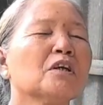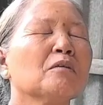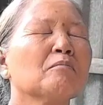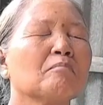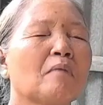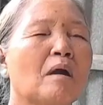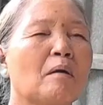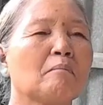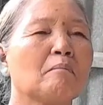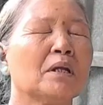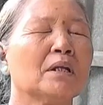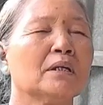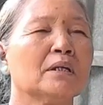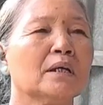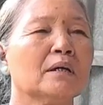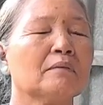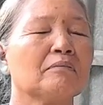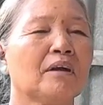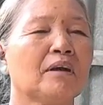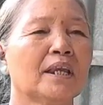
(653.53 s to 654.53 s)
nhưng mà
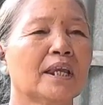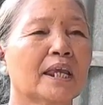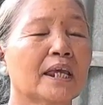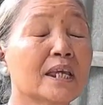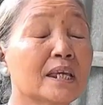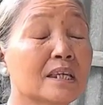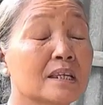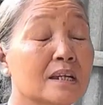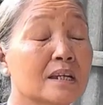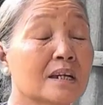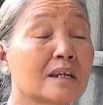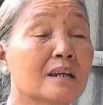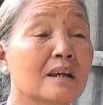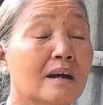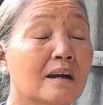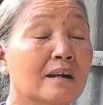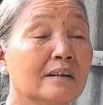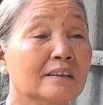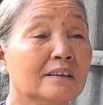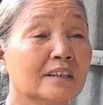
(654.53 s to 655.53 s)
mình phải lấy những cái
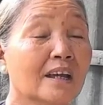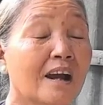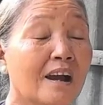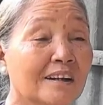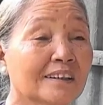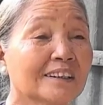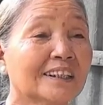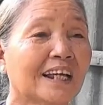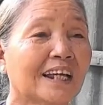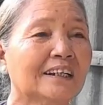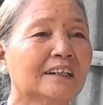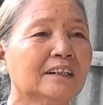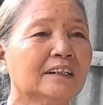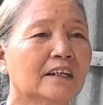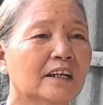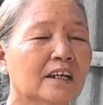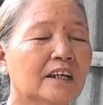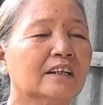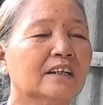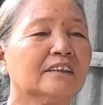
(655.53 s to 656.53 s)
lời chơn chánh
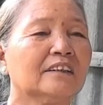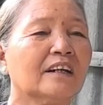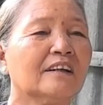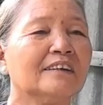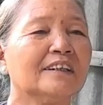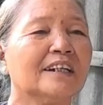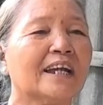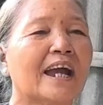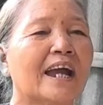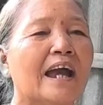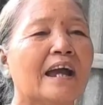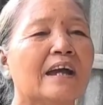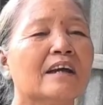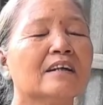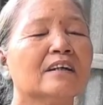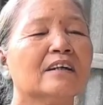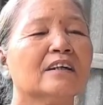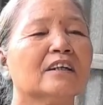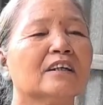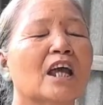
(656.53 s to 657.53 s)
hiền từ ra
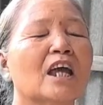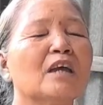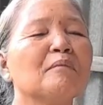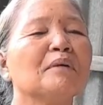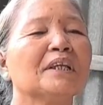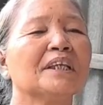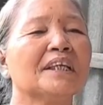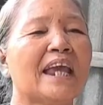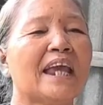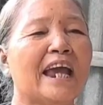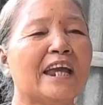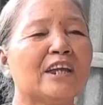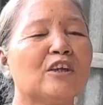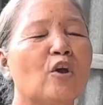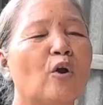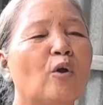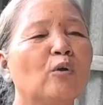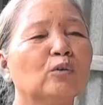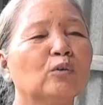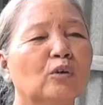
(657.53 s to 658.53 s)
để mình
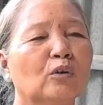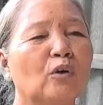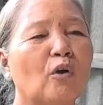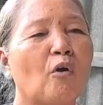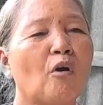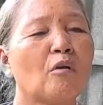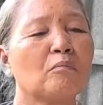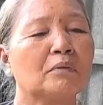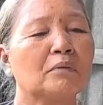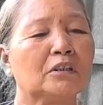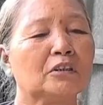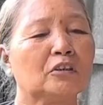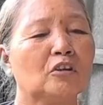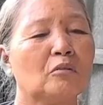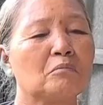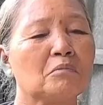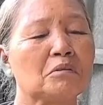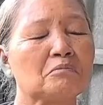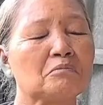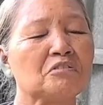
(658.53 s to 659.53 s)
dạy dỗ cho con
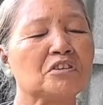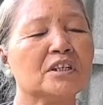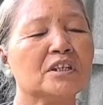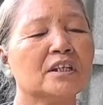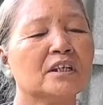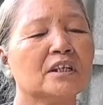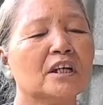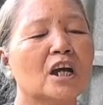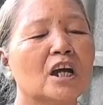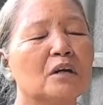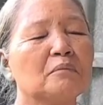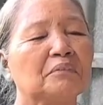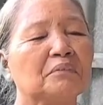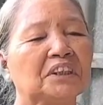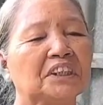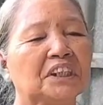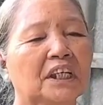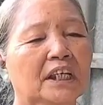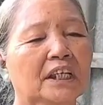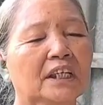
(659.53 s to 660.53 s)
mình, rồi mình phiêng
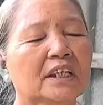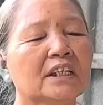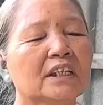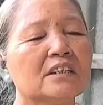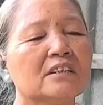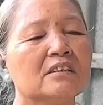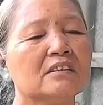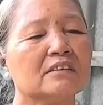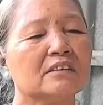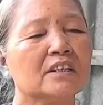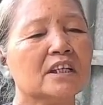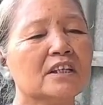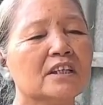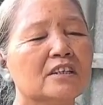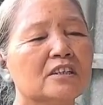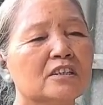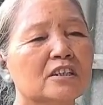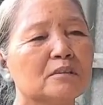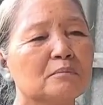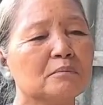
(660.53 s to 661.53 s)
lên mình chỉ cái đường
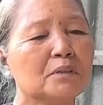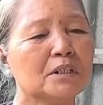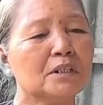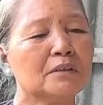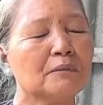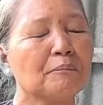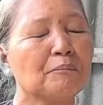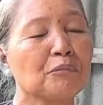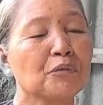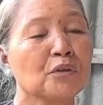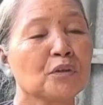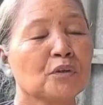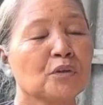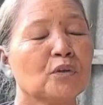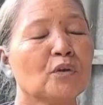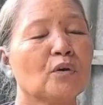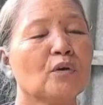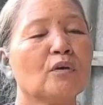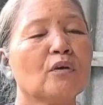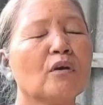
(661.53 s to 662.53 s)
đi nước bước
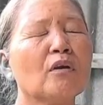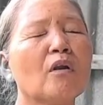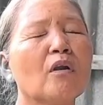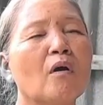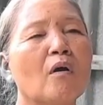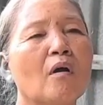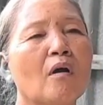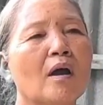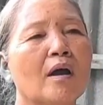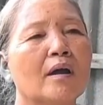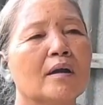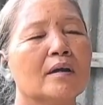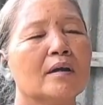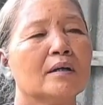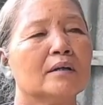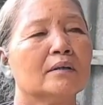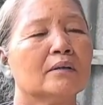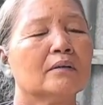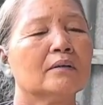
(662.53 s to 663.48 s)
cho nó lo,